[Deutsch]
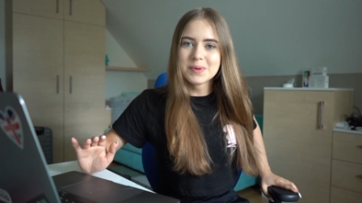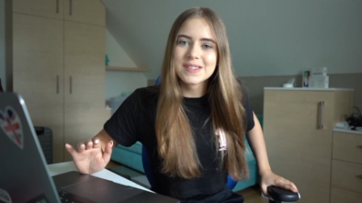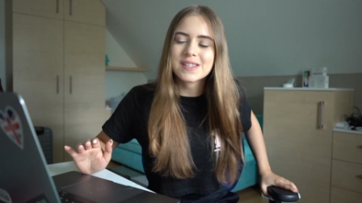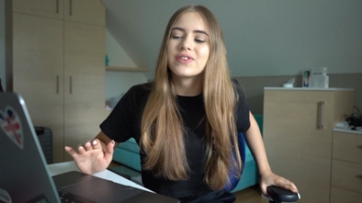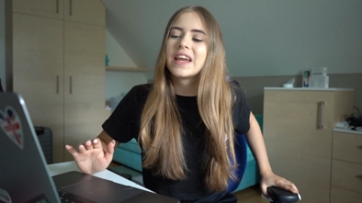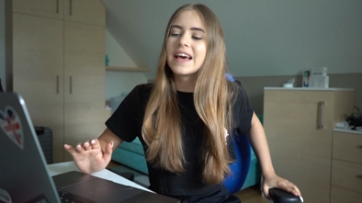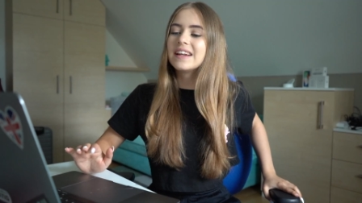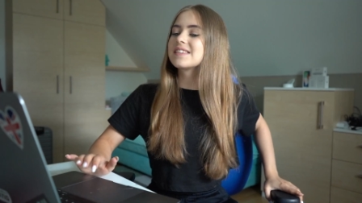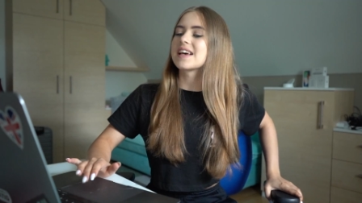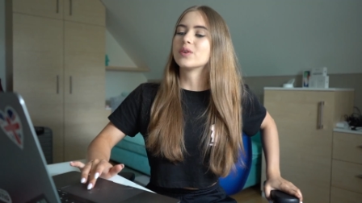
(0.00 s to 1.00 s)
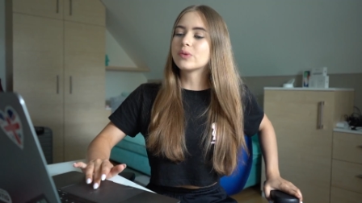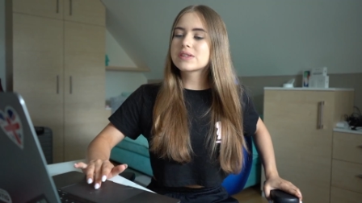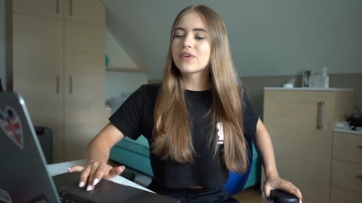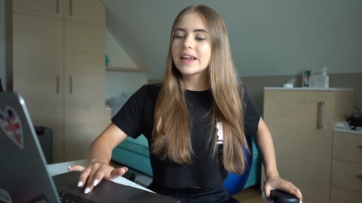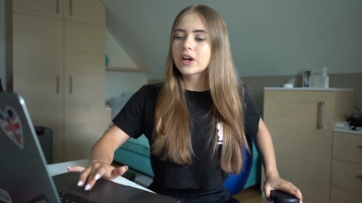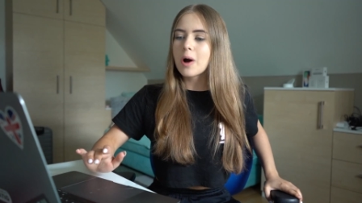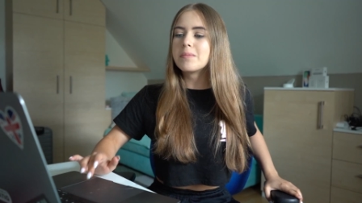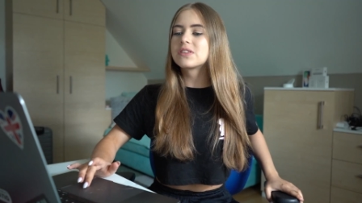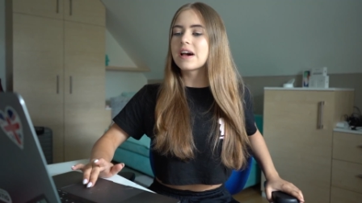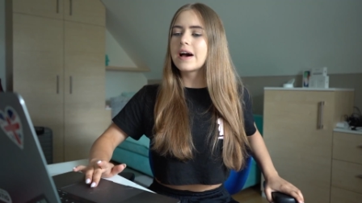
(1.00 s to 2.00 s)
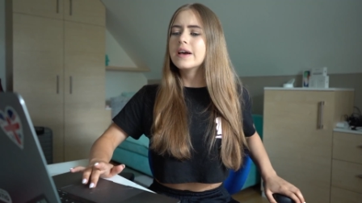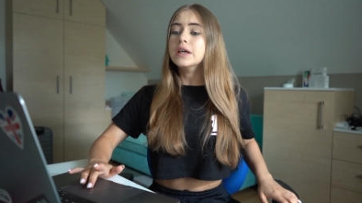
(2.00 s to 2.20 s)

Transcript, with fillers: müsste es wieder heller sein. Und zwar der Kommentar,